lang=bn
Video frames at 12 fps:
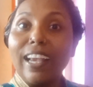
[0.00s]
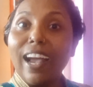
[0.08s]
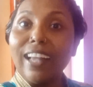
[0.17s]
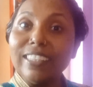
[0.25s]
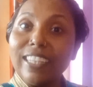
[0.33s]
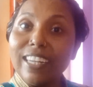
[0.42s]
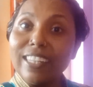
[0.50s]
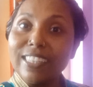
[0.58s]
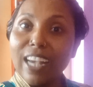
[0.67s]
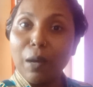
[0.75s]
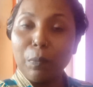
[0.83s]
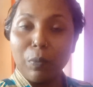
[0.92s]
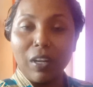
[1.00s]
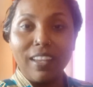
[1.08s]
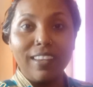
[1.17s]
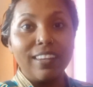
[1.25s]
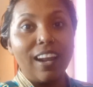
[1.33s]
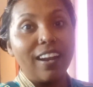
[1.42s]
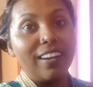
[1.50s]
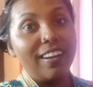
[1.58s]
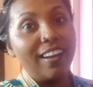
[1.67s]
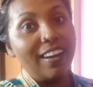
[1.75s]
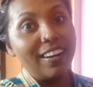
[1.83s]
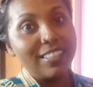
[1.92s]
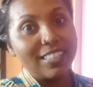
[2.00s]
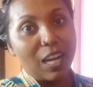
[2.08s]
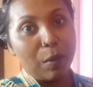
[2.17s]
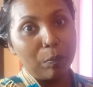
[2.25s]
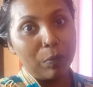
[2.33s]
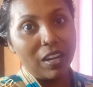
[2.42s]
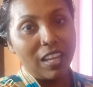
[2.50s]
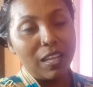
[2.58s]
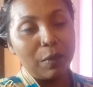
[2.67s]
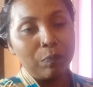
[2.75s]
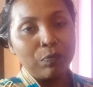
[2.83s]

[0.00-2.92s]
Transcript: কাজের চাপ নেই রান্নার চাপ নেই